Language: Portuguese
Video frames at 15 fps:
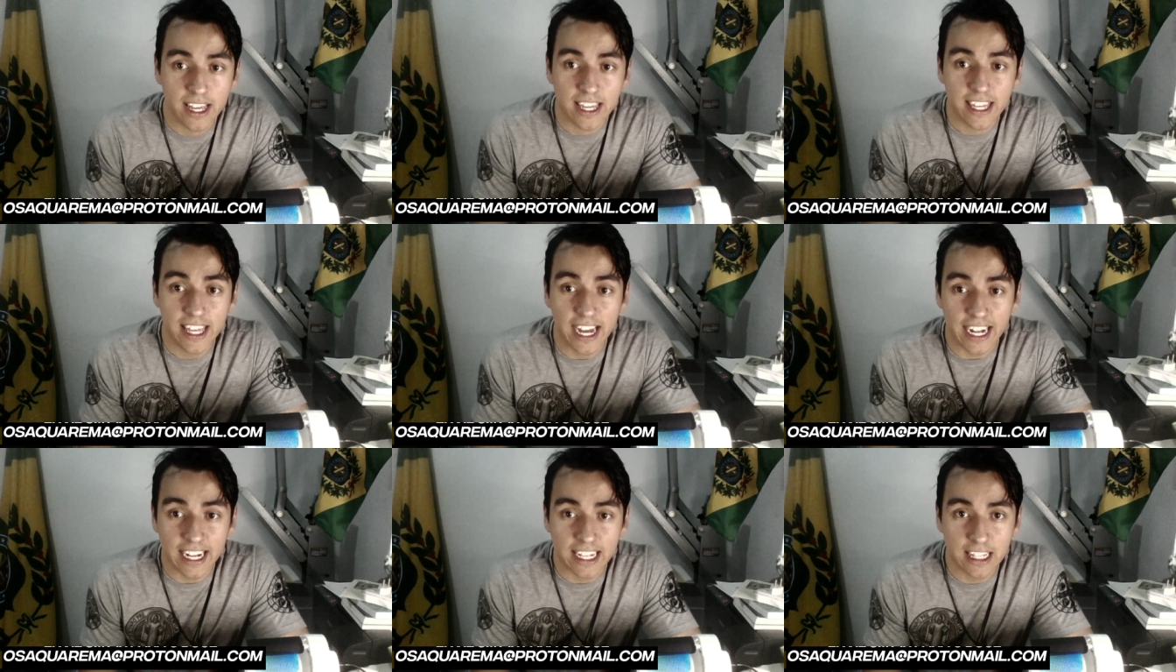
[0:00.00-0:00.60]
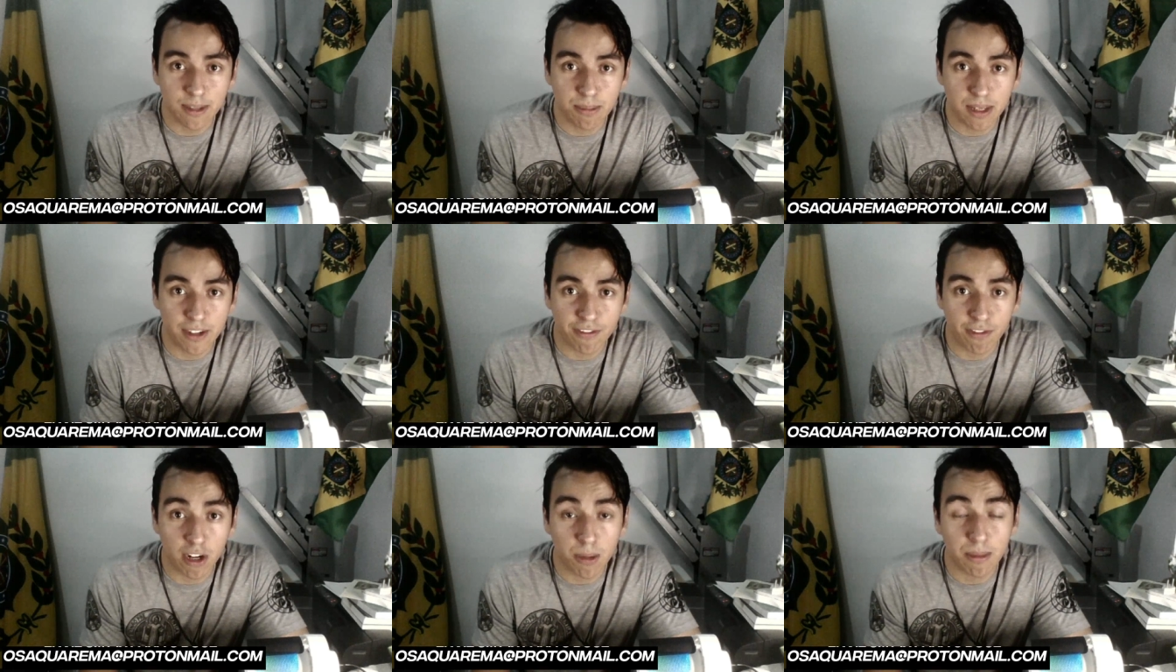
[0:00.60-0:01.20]
E a Academia
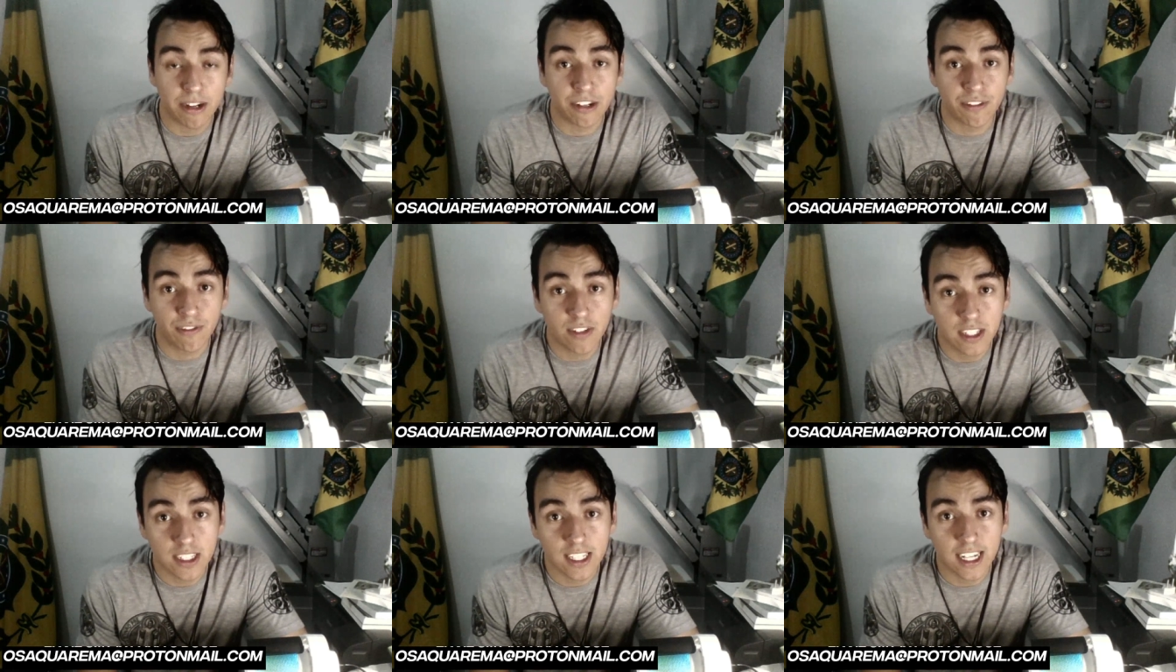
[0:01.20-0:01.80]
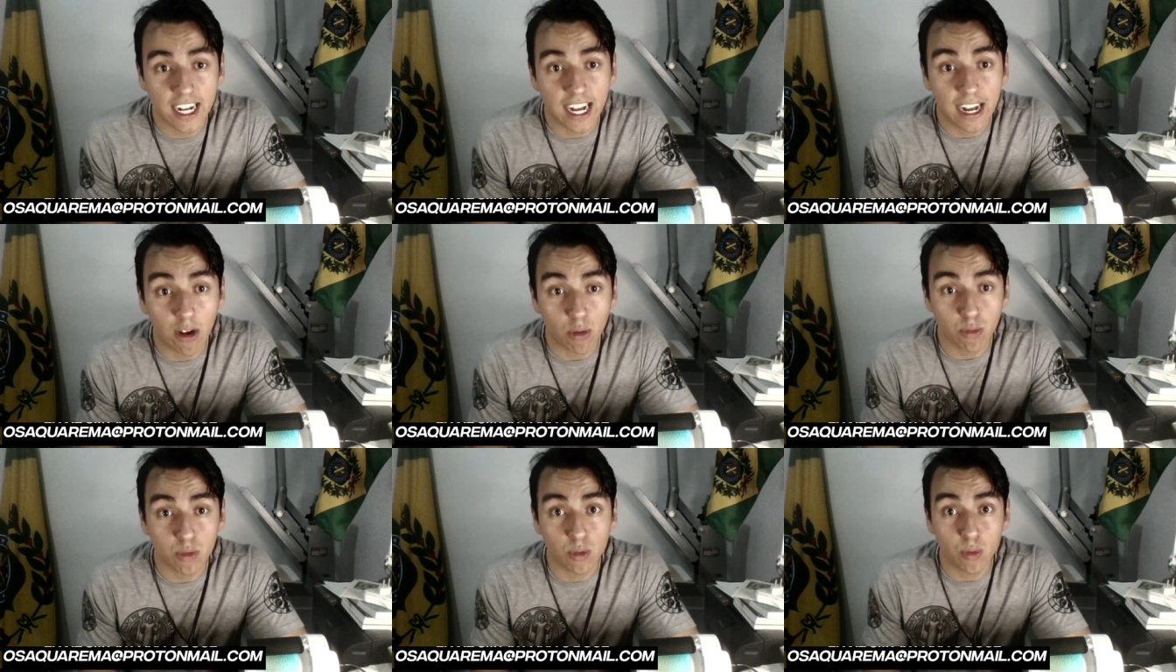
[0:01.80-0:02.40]
Forma Física
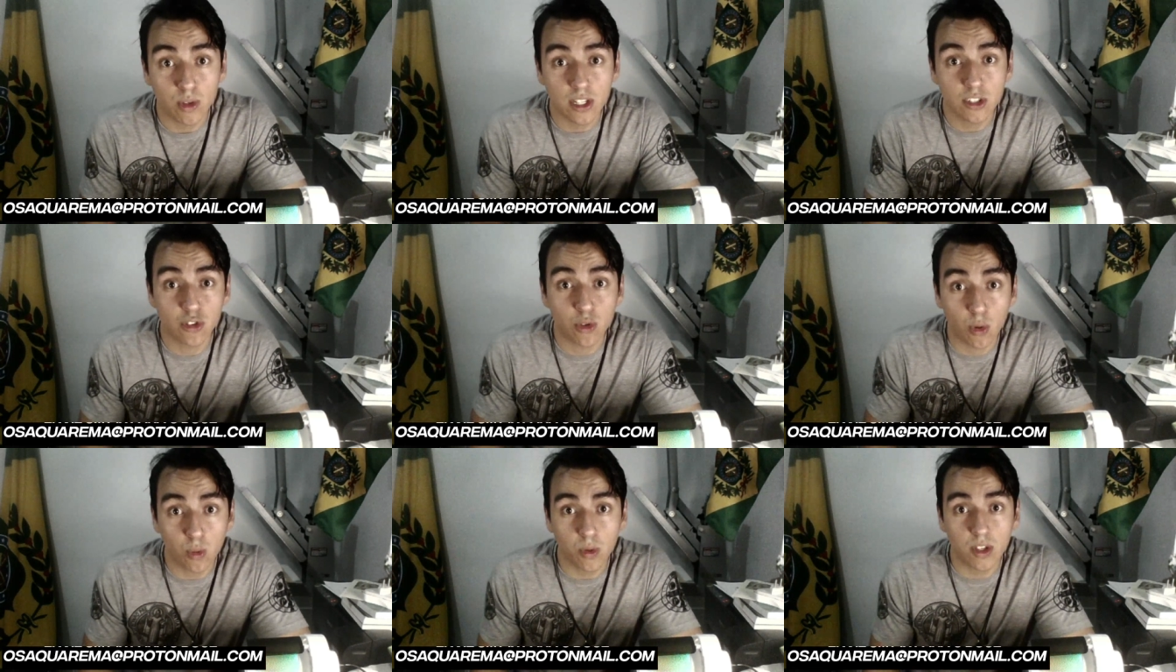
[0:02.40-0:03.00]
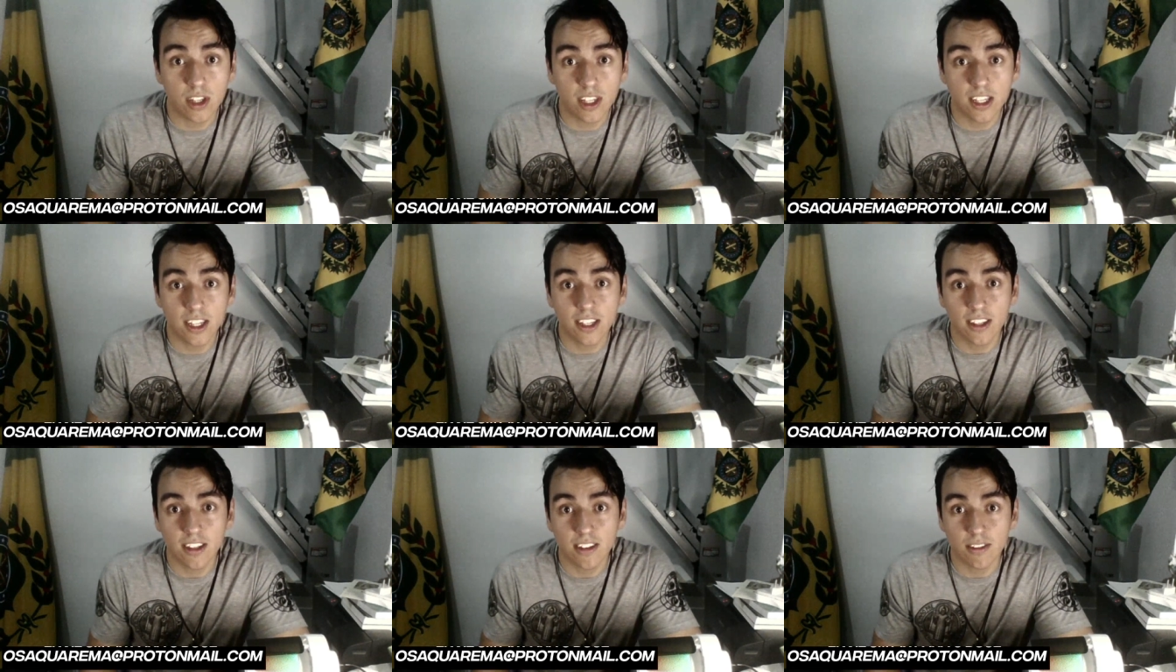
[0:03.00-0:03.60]
autorizou
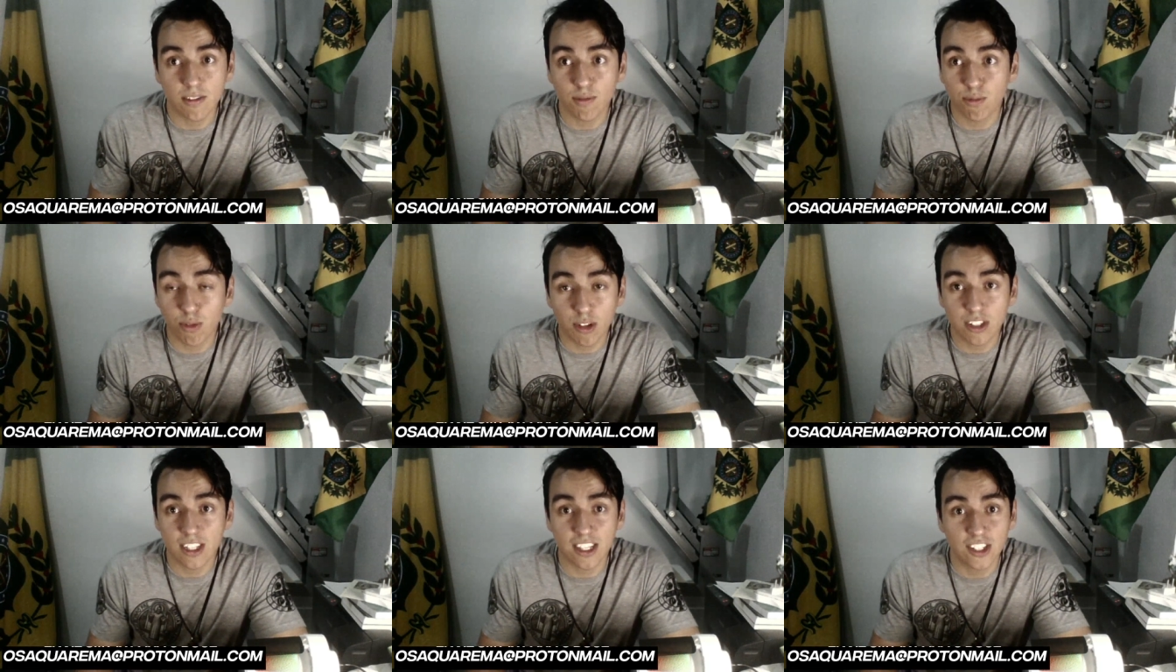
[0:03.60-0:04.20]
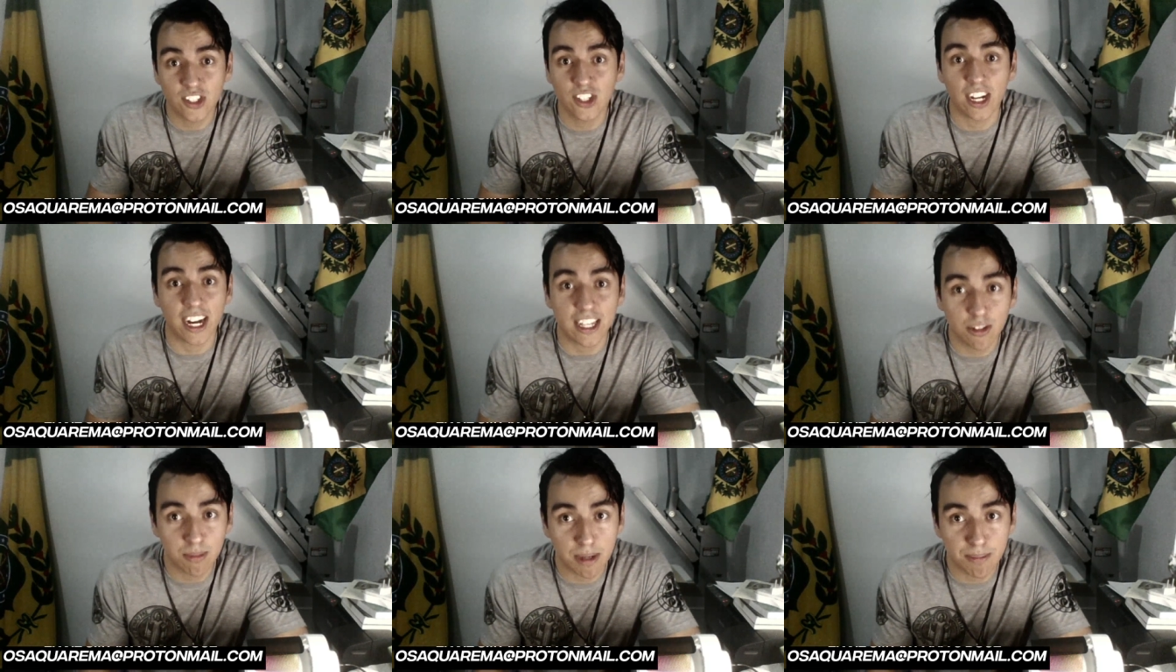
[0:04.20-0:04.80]
que fosse hasteado uma